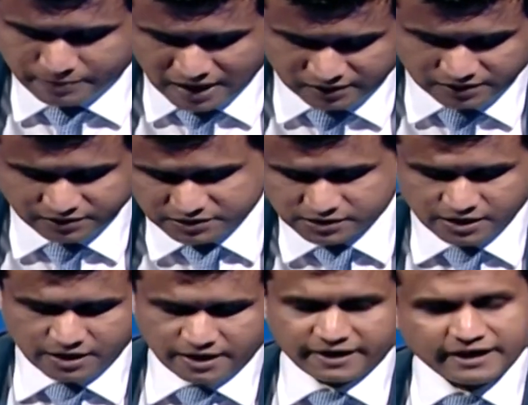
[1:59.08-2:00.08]
বাংলাদেশ
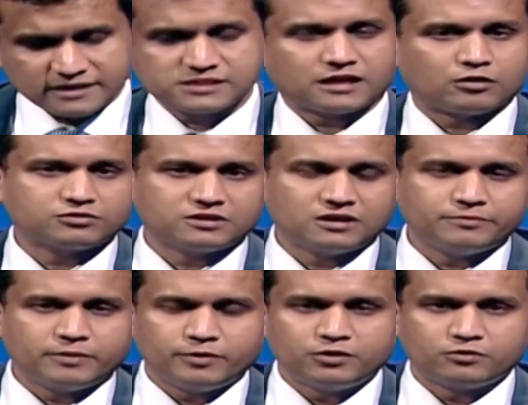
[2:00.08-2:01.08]
এছাড়াও তিনি
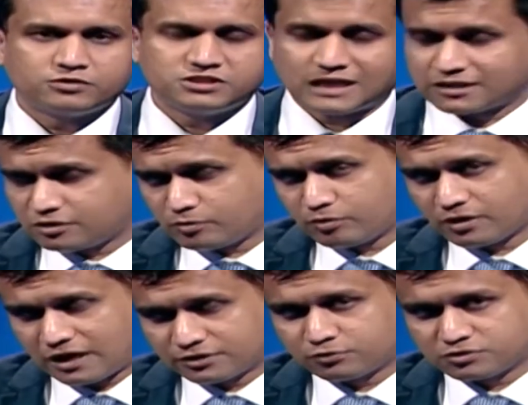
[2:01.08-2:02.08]
বিভিন্ন জাতি এবং
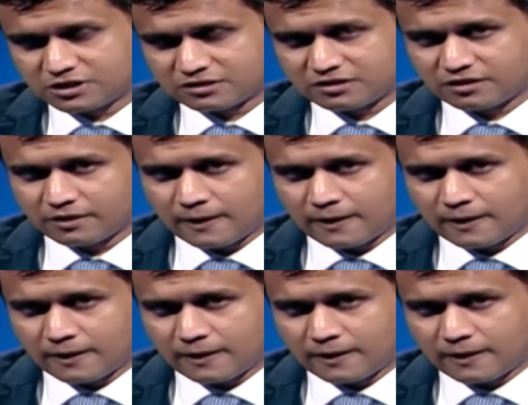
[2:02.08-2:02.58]
আন্তর্জাতিক